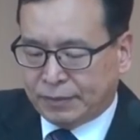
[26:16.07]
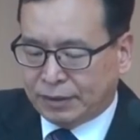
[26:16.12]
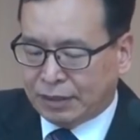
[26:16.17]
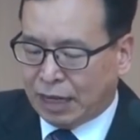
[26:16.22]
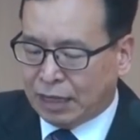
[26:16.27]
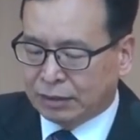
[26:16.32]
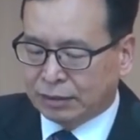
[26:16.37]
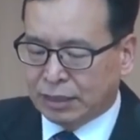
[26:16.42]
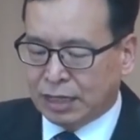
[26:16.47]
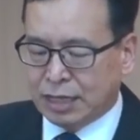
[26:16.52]

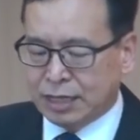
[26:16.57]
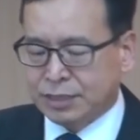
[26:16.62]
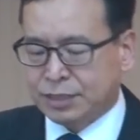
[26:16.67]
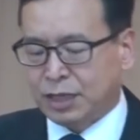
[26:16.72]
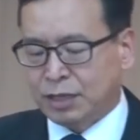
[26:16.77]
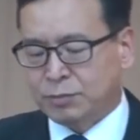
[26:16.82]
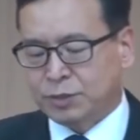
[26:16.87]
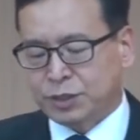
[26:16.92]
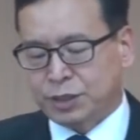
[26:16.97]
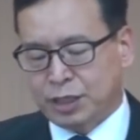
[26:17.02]
당당한
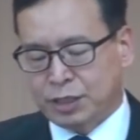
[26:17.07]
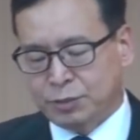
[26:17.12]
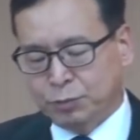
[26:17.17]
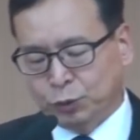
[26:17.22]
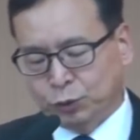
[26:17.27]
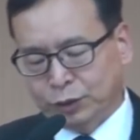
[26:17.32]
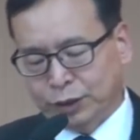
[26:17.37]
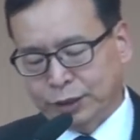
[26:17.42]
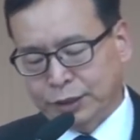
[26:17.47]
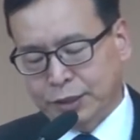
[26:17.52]
삶을 살지
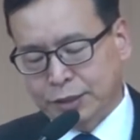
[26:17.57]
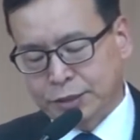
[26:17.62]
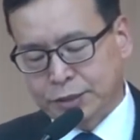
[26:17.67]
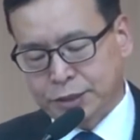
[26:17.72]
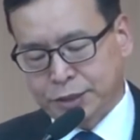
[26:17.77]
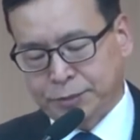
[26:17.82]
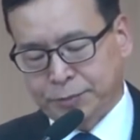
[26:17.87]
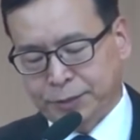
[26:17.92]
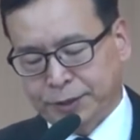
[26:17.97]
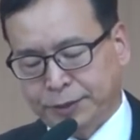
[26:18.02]
못하게 되는
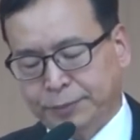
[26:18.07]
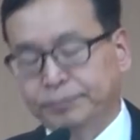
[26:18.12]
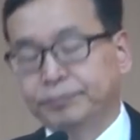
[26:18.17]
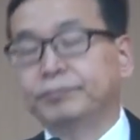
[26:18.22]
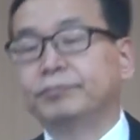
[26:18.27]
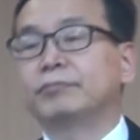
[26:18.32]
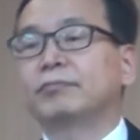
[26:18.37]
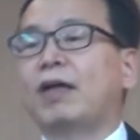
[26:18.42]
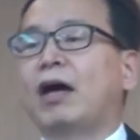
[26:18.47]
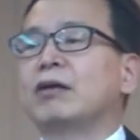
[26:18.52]
것입니다.
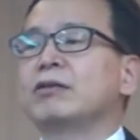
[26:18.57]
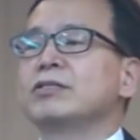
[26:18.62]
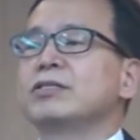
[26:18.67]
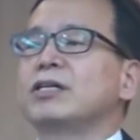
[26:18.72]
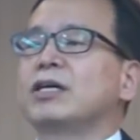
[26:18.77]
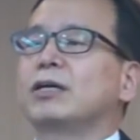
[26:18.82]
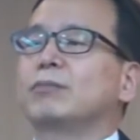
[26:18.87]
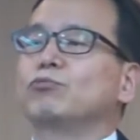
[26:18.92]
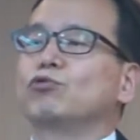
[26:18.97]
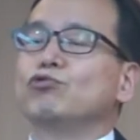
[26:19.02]
다른
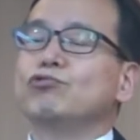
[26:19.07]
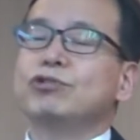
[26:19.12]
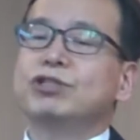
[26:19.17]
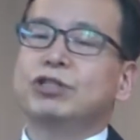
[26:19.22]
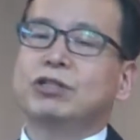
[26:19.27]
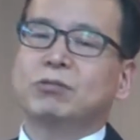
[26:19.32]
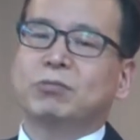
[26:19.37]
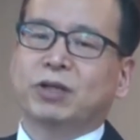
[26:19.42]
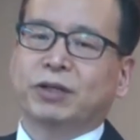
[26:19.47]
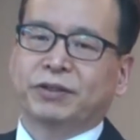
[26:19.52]
사람
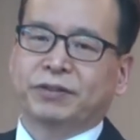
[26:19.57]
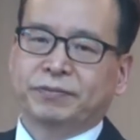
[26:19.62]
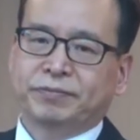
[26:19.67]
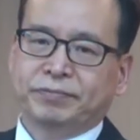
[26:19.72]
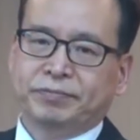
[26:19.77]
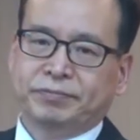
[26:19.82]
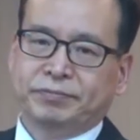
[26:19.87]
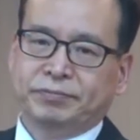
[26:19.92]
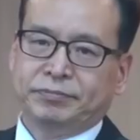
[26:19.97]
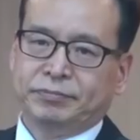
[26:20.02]
눈치를 봐요.
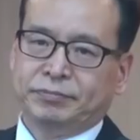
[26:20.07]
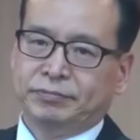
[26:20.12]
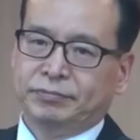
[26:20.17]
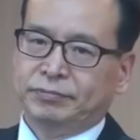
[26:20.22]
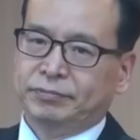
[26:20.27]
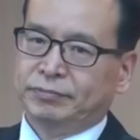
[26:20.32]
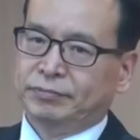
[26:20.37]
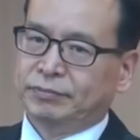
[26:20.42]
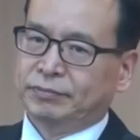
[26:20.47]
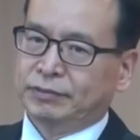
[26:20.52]

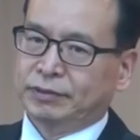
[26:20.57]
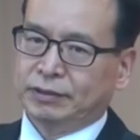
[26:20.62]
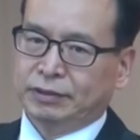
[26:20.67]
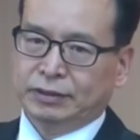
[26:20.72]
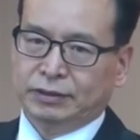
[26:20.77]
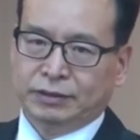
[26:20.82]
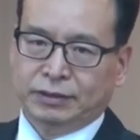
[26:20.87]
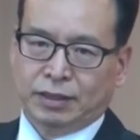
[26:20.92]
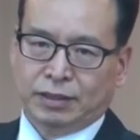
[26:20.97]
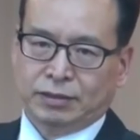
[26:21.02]

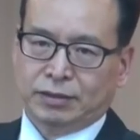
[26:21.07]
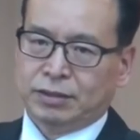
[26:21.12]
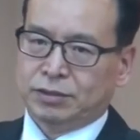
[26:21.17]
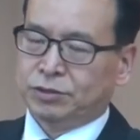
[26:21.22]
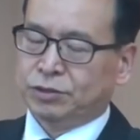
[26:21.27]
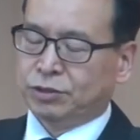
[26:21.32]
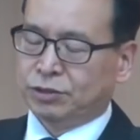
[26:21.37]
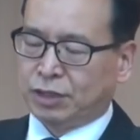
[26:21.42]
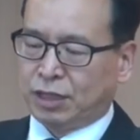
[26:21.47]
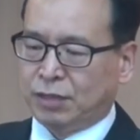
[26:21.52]
이 사람,
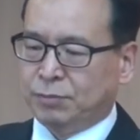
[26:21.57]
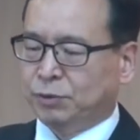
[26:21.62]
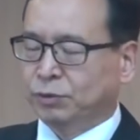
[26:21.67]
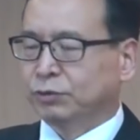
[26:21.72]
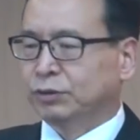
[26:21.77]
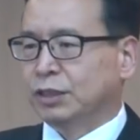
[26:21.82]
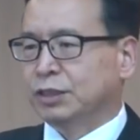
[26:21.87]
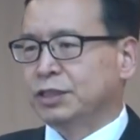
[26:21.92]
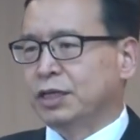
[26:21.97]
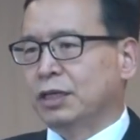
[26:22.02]
저 사람은
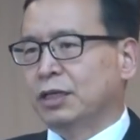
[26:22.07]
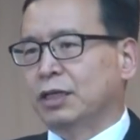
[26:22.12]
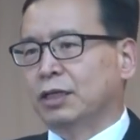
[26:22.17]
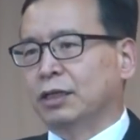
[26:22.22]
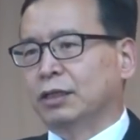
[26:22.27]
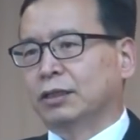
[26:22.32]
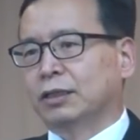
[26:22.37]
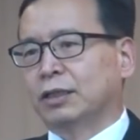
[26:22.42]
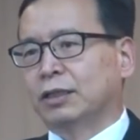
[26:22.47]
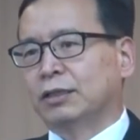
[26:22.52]
어떻게
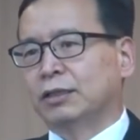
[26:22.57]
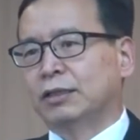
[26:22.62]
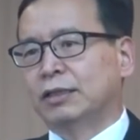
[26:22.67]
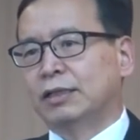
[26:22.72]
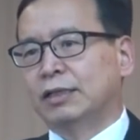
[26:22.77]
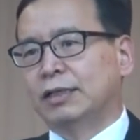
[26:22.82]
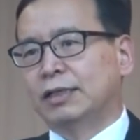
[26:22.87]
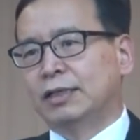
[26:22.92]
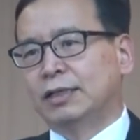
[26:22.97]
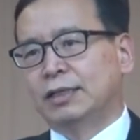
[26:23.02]
생각할까?
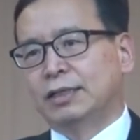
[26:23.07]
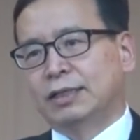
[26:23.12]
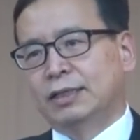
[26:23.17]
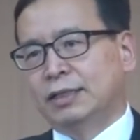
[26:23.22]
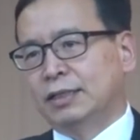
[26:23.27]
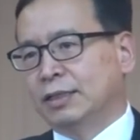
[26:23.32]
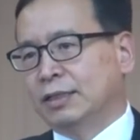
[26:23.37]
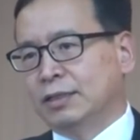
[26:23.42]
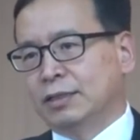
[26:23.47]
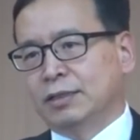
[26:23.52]

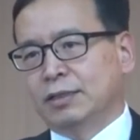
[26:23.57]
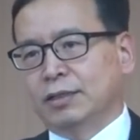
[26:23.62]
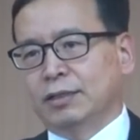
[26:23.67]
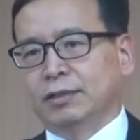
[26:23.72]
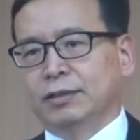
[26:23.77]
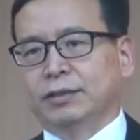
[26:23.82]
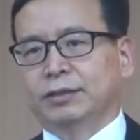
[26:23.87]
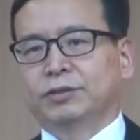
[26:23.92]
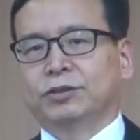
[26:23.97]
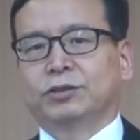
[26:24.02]

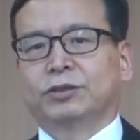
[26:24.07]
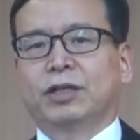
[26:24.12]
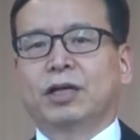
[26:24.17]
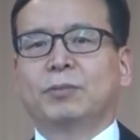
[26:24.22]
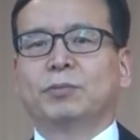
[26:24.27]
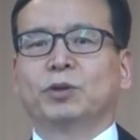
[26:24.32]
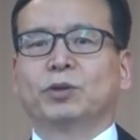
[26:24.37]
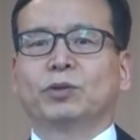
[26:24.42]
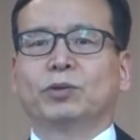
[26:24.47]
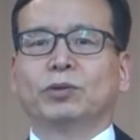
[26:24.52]
저
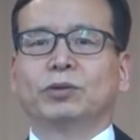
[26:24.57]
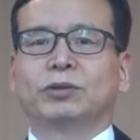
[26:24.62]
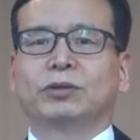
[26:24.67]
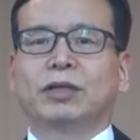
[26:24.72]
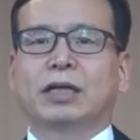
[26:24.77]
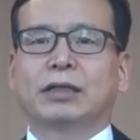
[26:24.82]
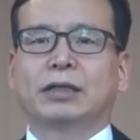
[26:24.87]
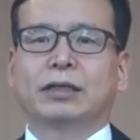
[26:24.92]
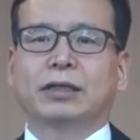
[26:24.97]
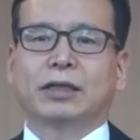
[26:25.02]
사람은 또
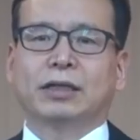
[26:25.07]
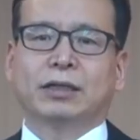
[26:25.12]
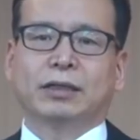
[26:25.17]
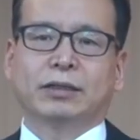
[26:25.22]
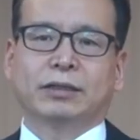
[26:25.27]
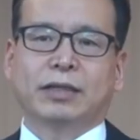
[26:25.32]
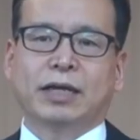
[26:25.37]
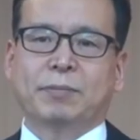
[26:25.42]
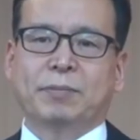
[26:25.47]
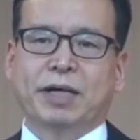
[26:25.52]
어떻게
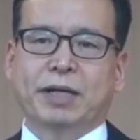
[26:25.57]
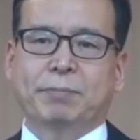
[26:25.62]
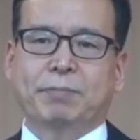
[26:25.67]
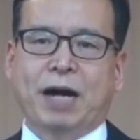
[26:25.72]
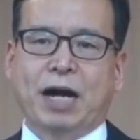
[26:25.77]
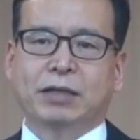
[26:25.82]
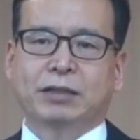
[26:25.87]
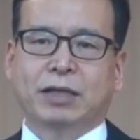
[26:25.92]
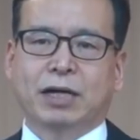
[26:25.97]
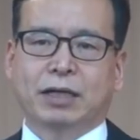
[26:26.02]
내 말에
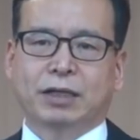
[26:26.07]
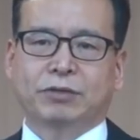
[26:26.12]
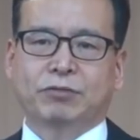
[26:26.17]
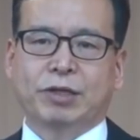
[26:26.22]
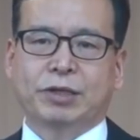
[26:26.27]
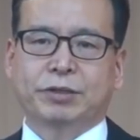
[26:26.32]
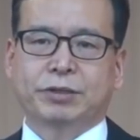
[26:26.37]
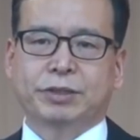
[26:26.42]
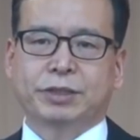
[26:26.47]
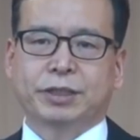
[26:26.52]
반응하게
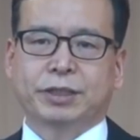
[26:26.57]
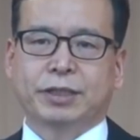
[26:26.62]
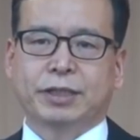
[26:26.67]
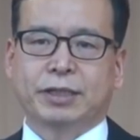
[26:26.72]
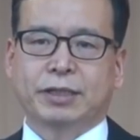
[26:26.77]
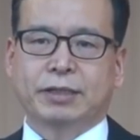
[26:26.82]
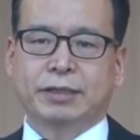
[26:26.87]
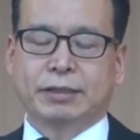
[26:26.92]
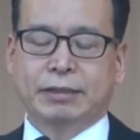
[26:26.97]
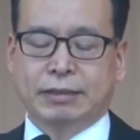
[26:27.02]
되는 것인가?